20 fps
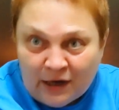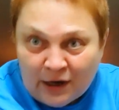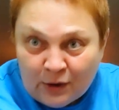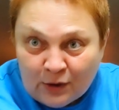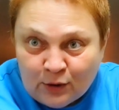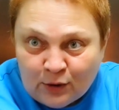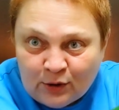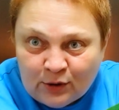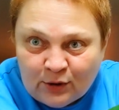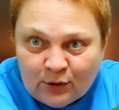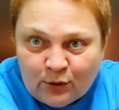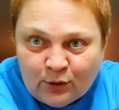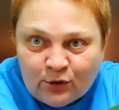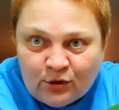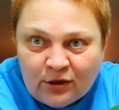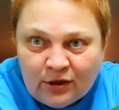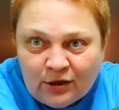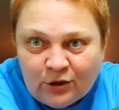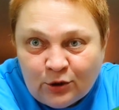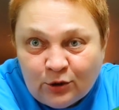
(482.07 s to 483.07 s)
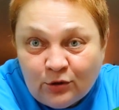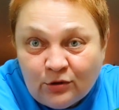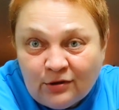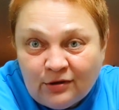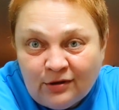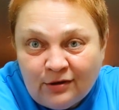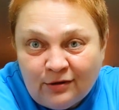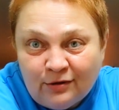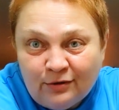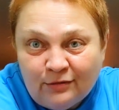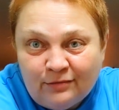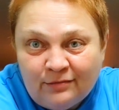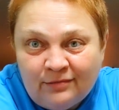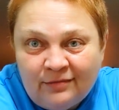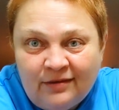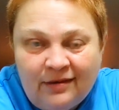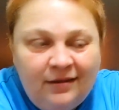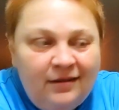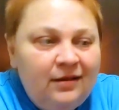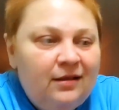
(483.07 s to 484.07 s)
Короче, кто знает, что это такое.
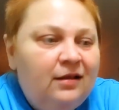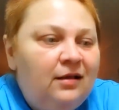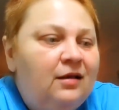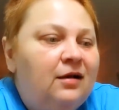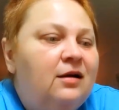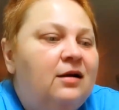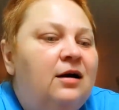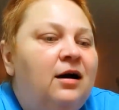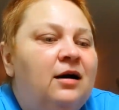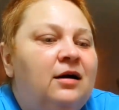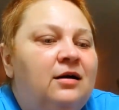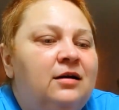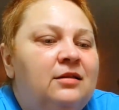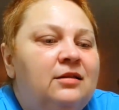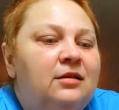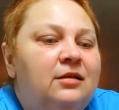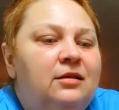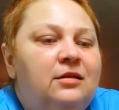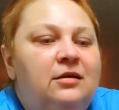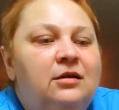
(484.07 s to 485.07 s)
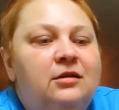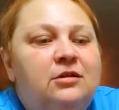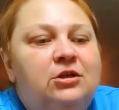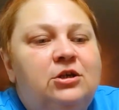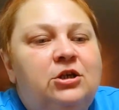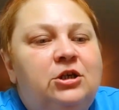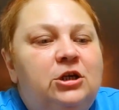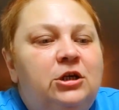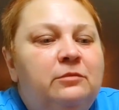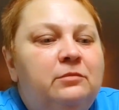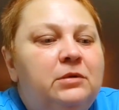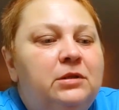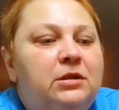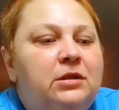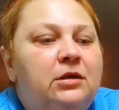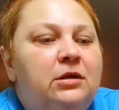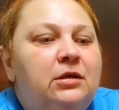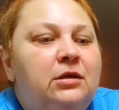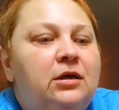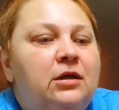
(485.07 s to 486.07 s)
Как это едят, с чем это
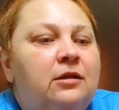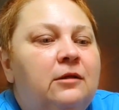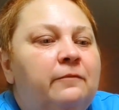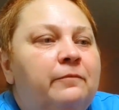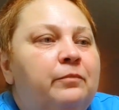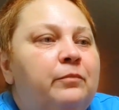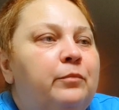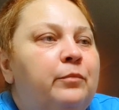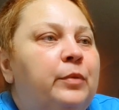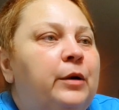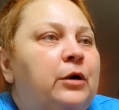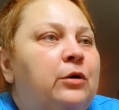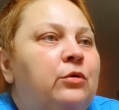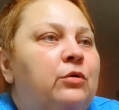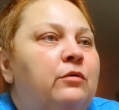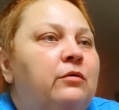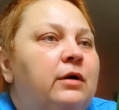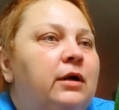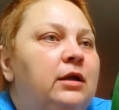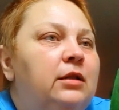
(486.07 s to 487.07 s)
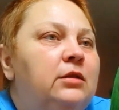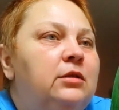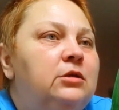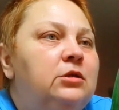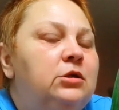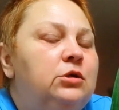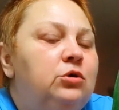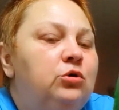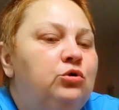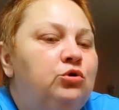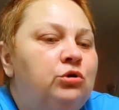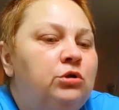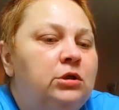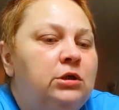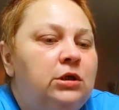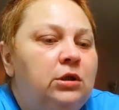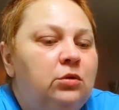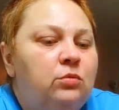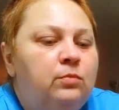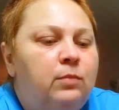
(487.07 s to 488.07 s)
едят. Паку говорит, из нее что-то
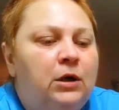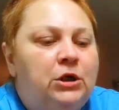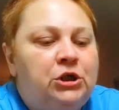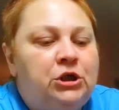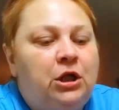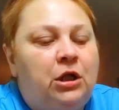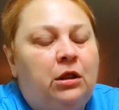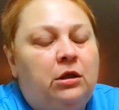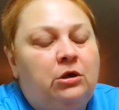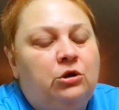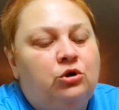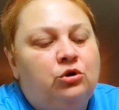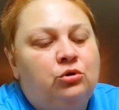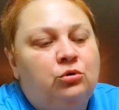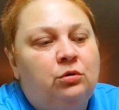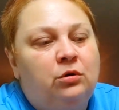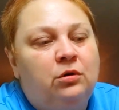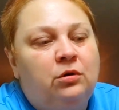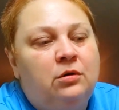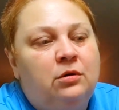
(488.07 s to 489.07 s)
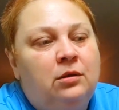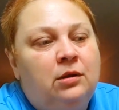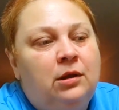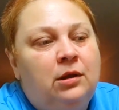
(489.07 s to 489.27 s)
делают мочалки, что ли.